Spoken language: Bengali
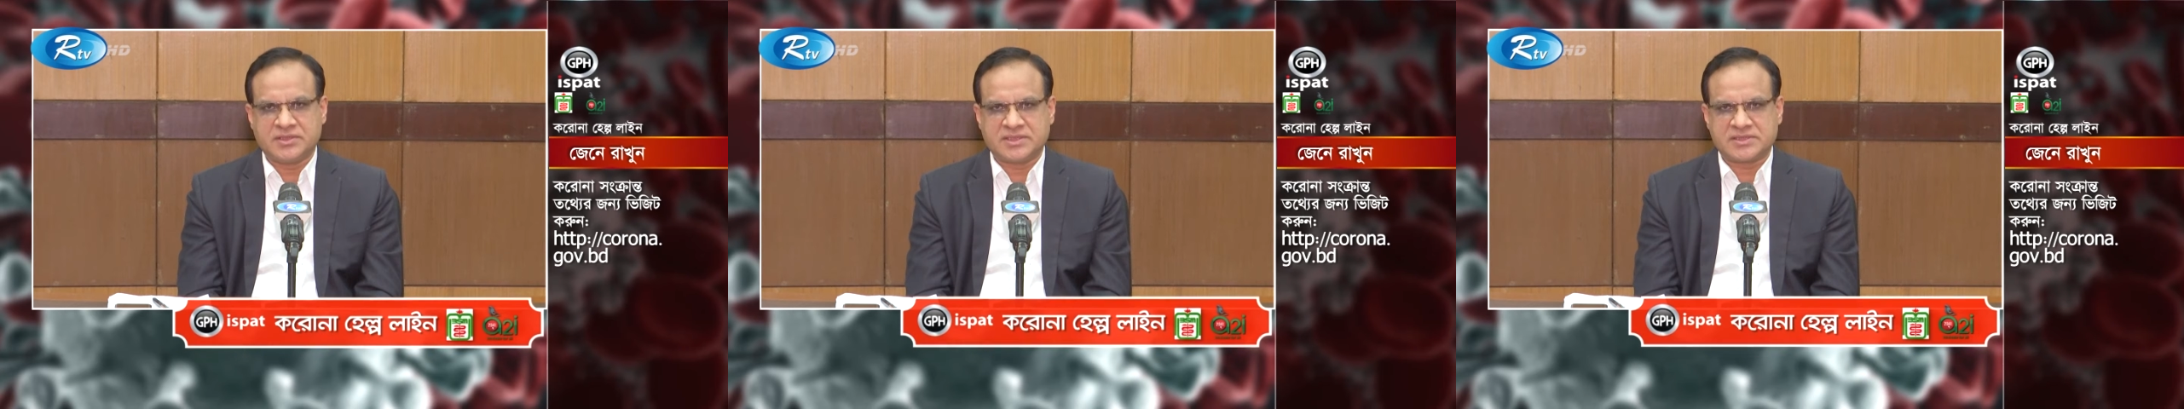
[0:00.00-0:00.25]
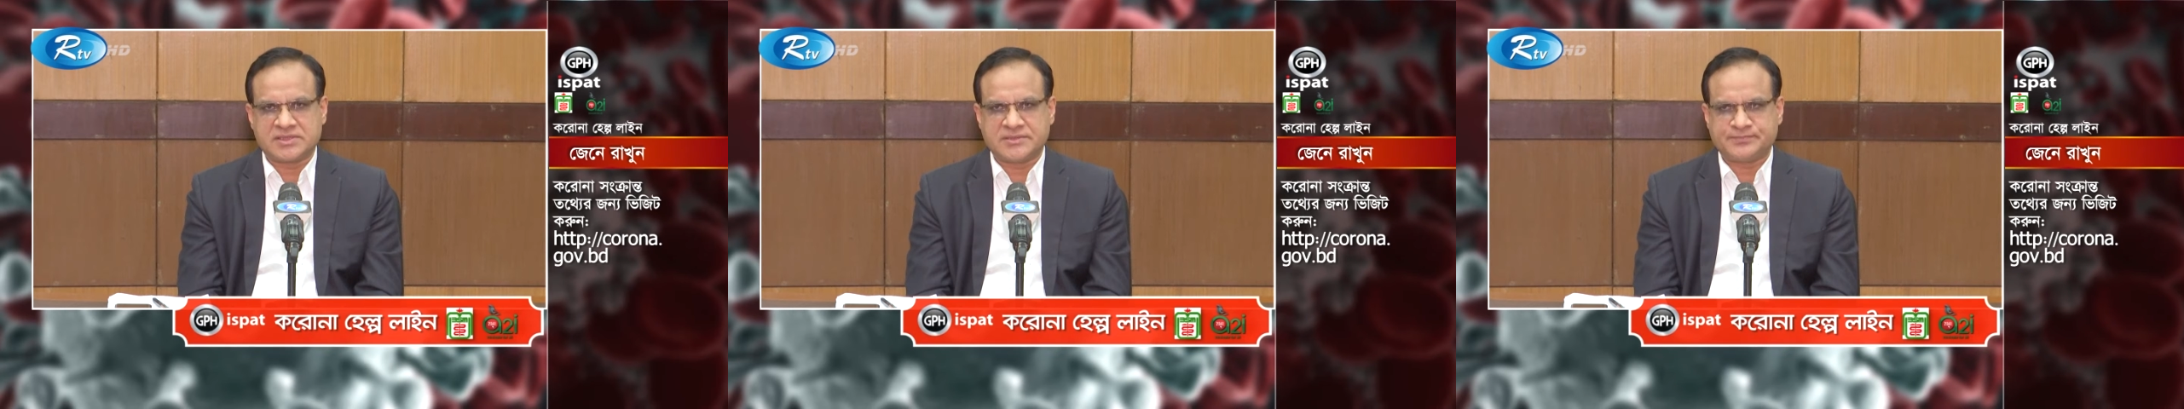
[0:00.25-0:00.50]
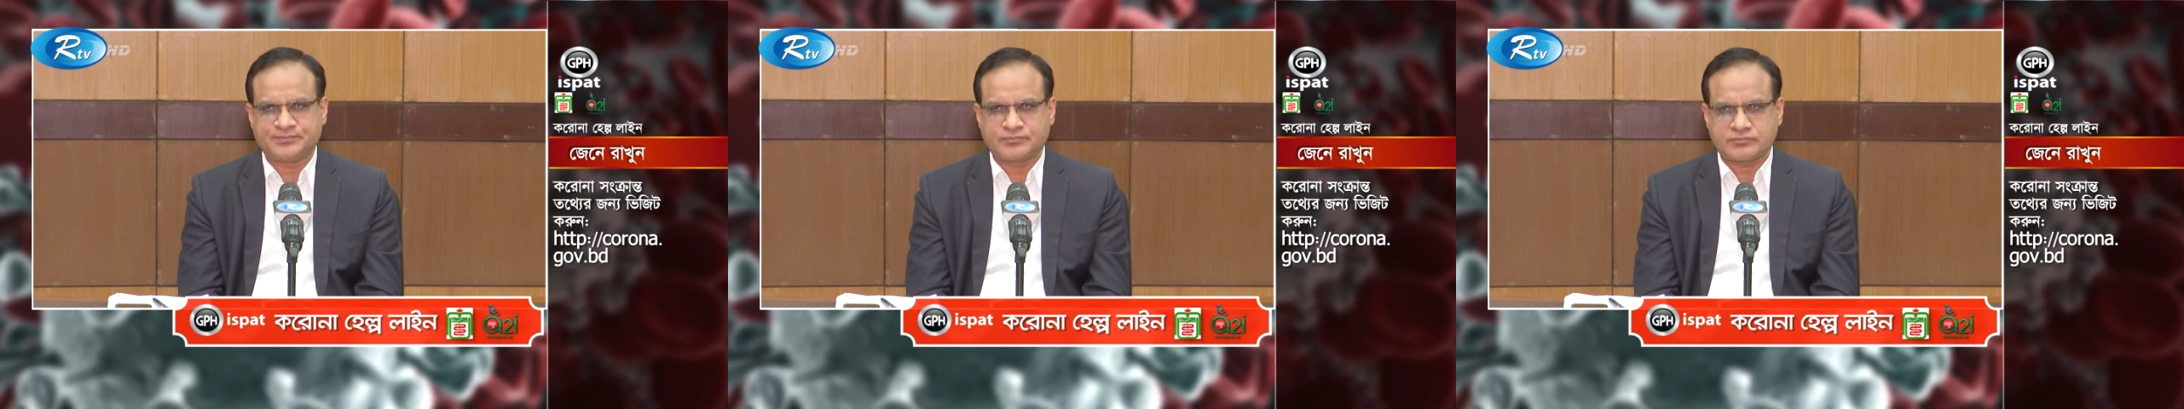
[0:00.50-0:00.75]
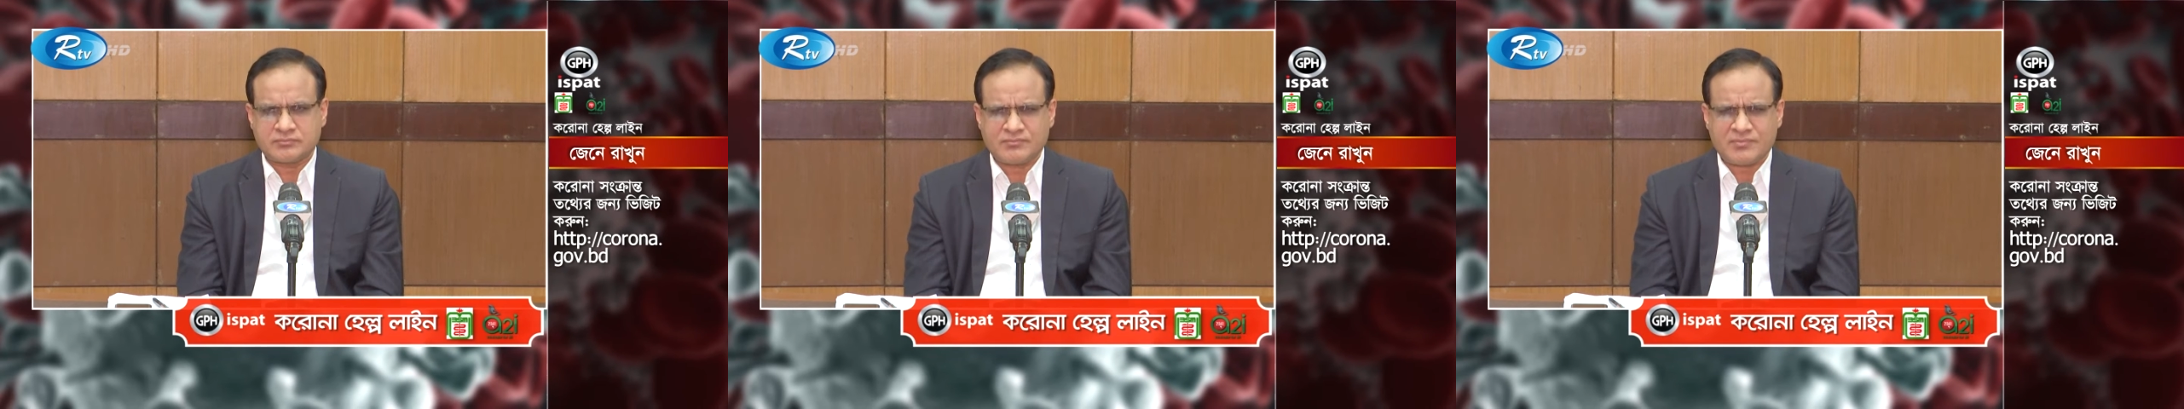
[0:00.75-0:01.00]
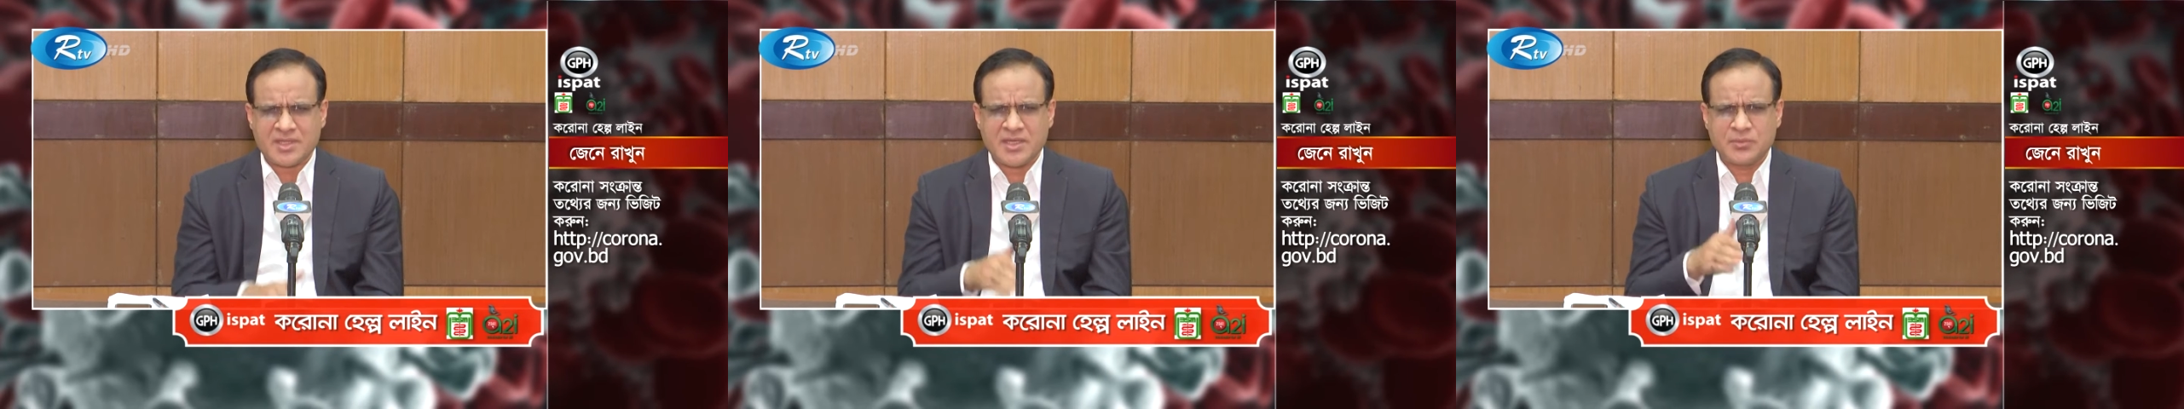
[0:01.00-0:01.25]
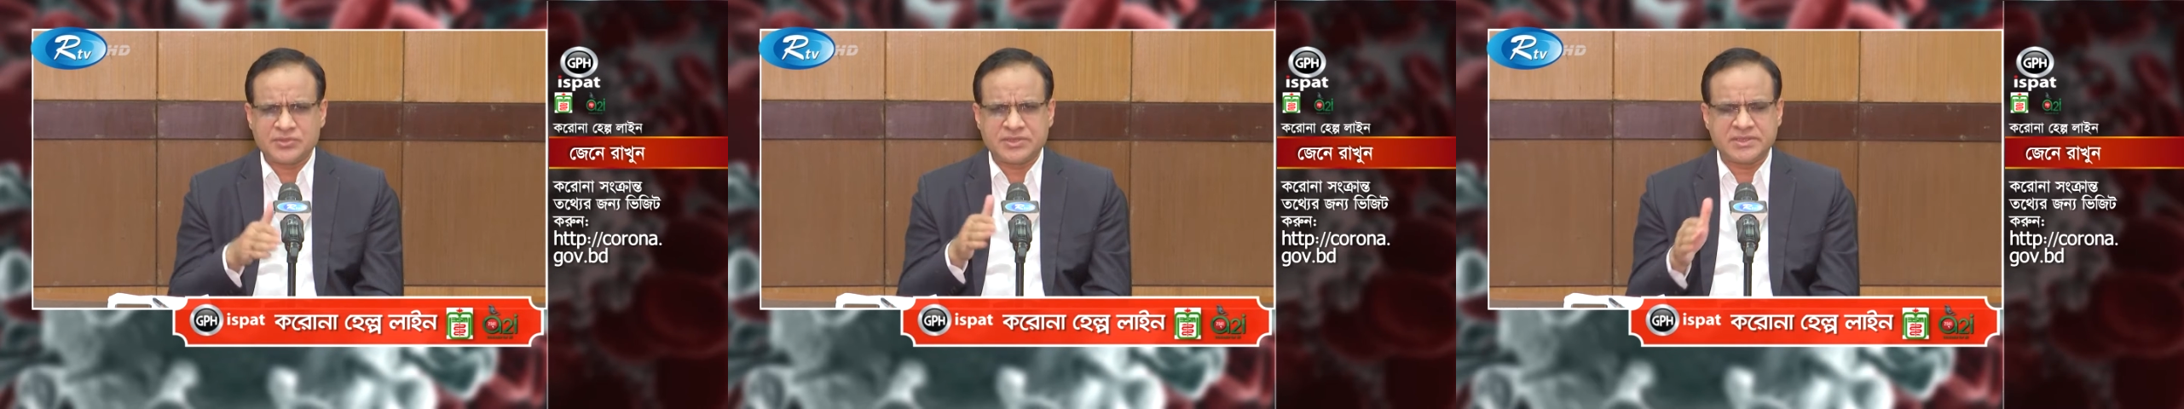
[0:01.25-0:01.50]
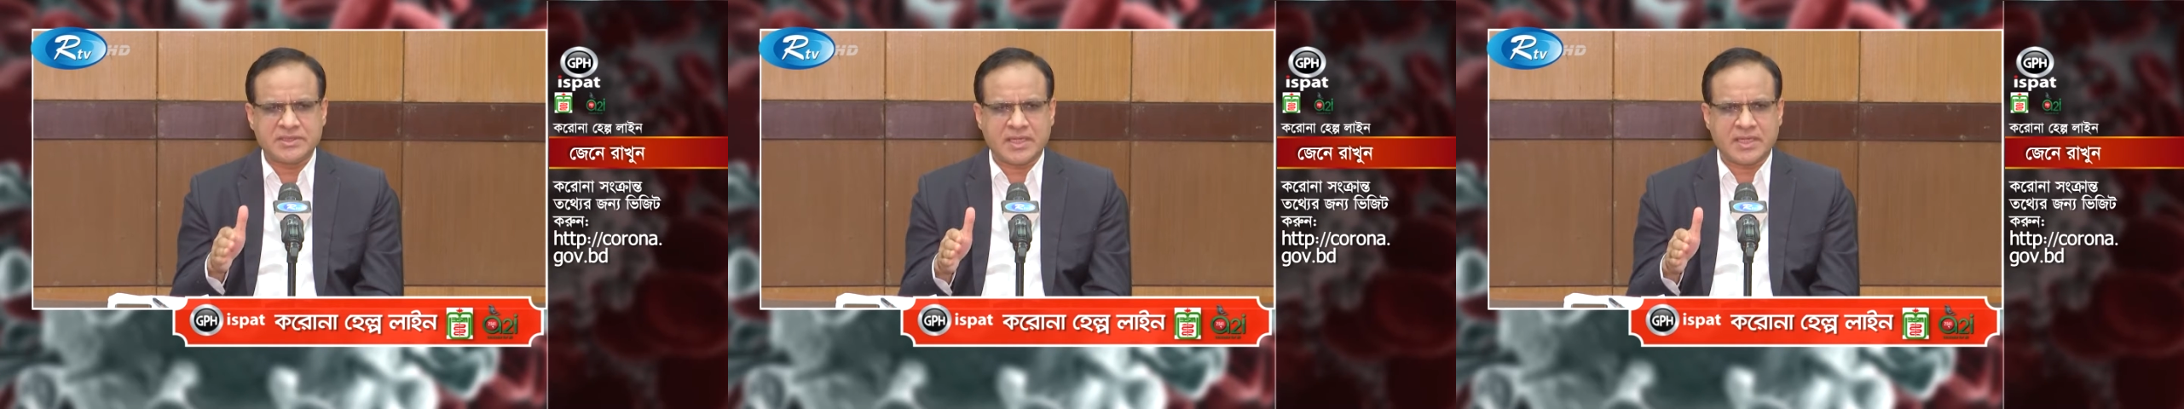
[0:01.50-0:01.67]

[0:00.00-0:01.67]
হয়ে যাচ্ছে এবং সেটি